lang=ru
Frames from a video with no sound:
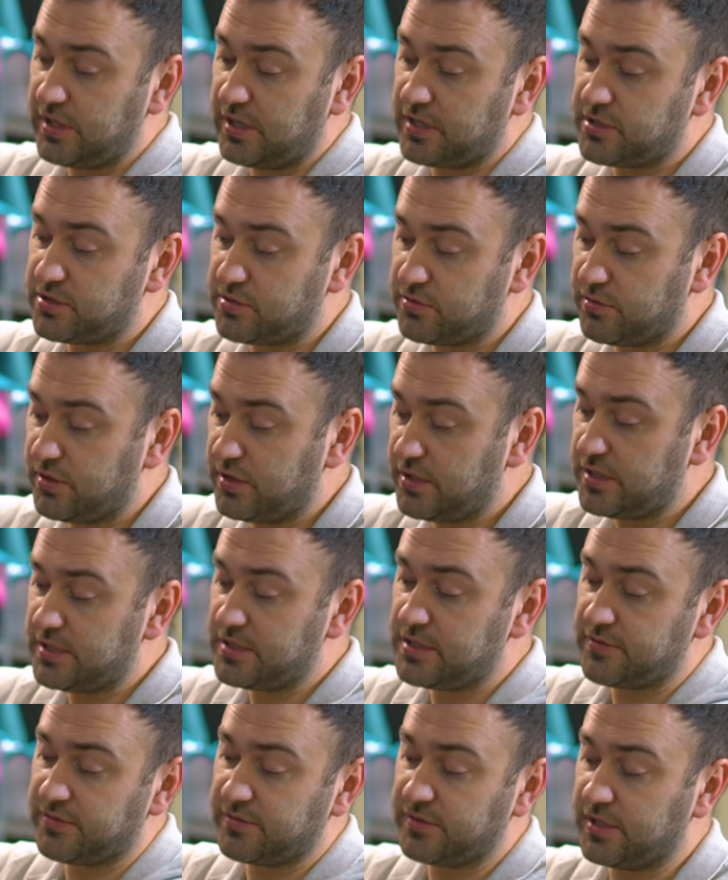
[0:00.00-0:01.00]
Отсюда
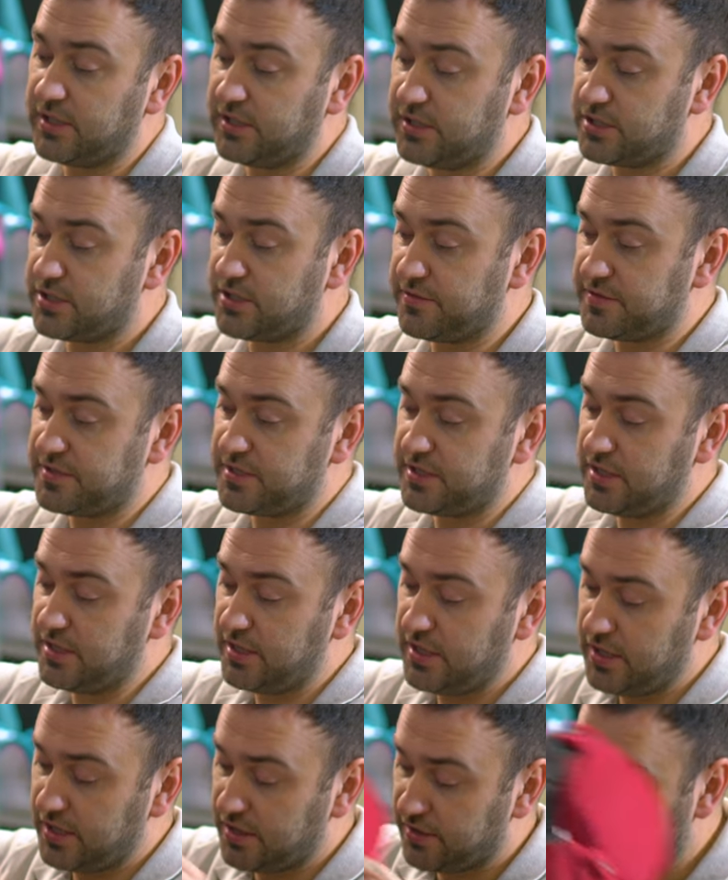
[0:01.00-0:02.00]
эти вкладыши все
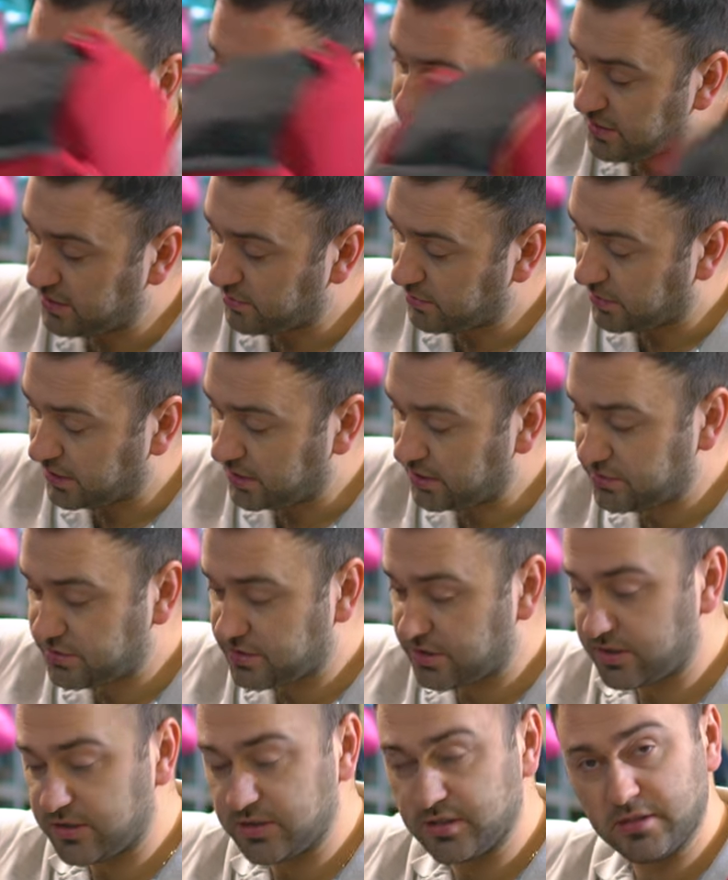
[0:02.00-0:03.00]

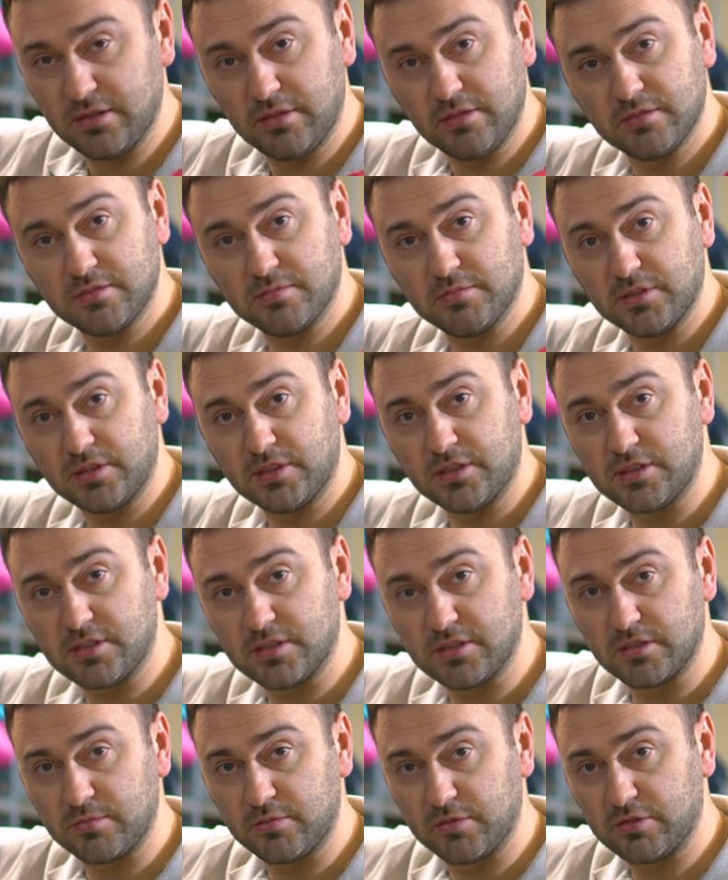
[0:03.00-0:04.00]
вынимаются и,
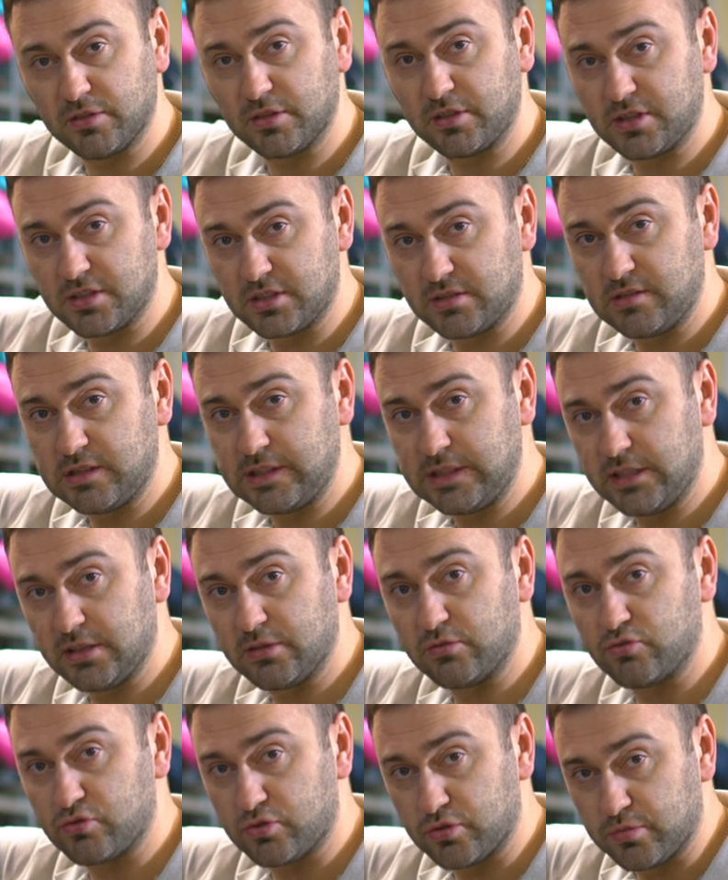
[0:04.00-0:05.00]
смотрите, ребенок
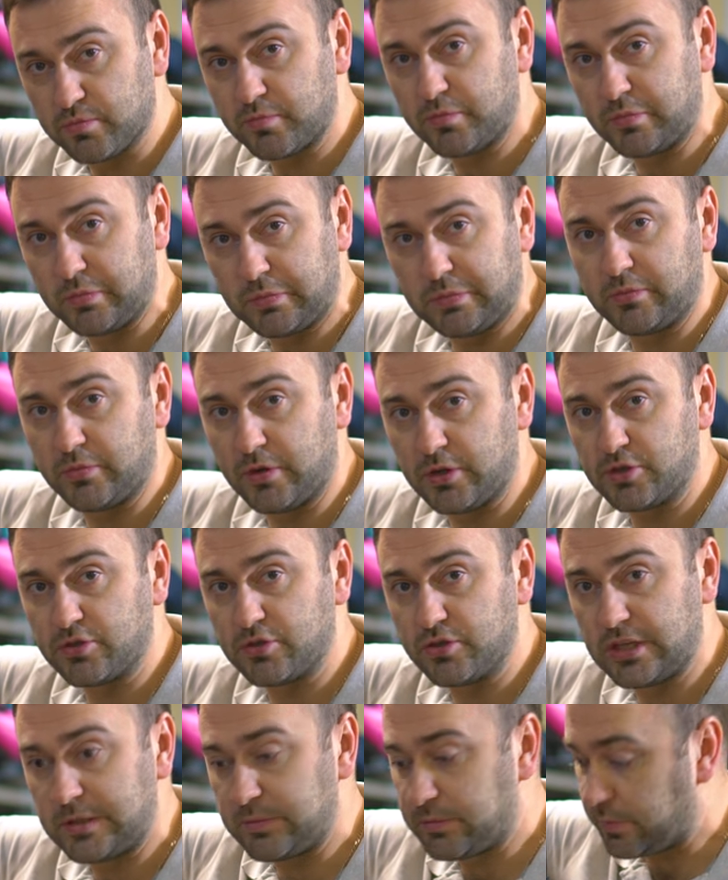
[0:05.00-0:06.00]
действительно уже
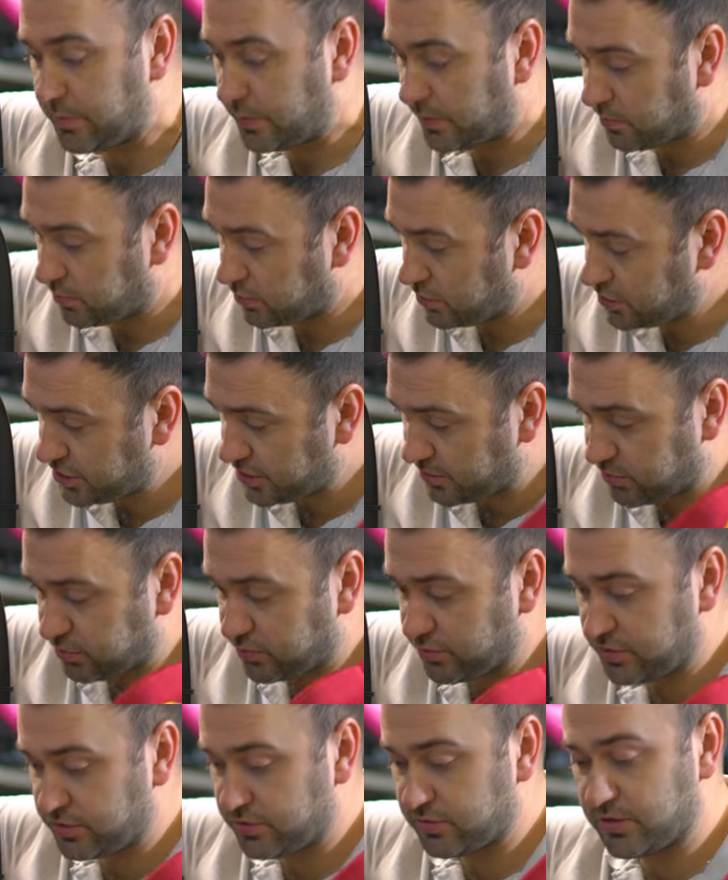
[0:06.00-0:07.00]
ощутимо побольше
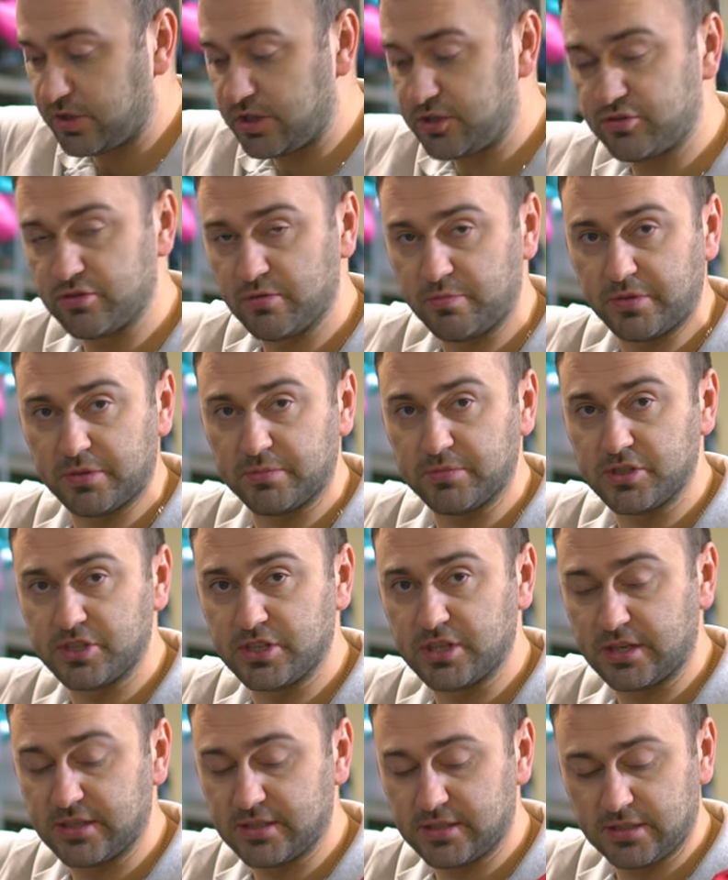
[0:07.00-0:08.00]
будет сюда еще
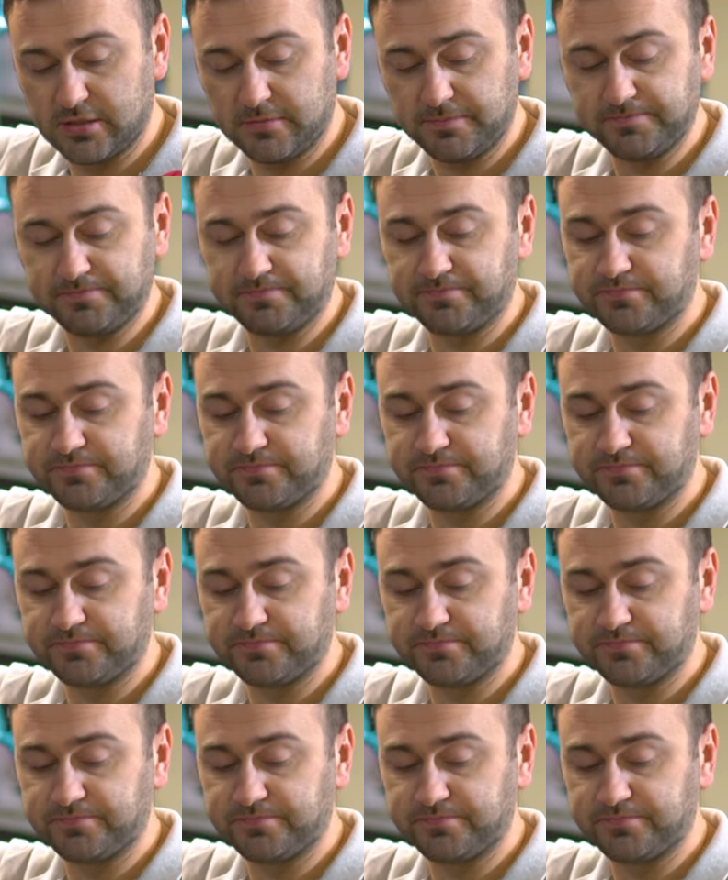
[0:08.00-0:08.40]
помещаться.